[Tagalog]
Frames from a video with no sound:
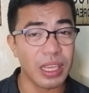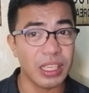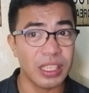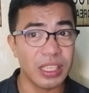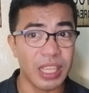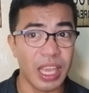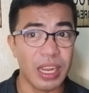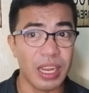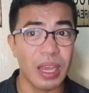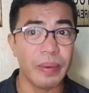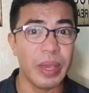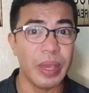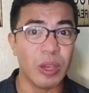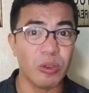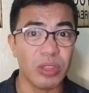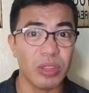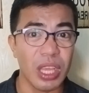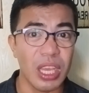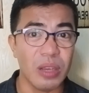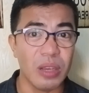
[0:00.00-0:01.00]
eksena.
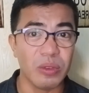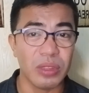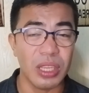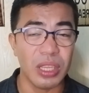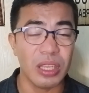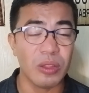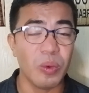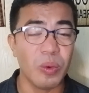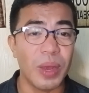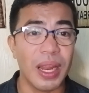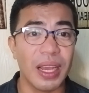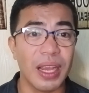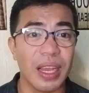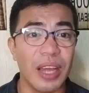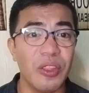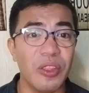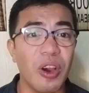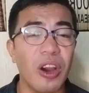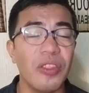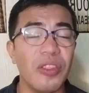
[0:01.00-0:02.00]
Ikot-ikot dito, walang
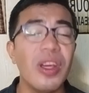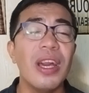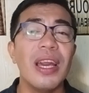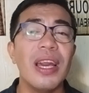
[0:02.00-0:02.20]
ganon.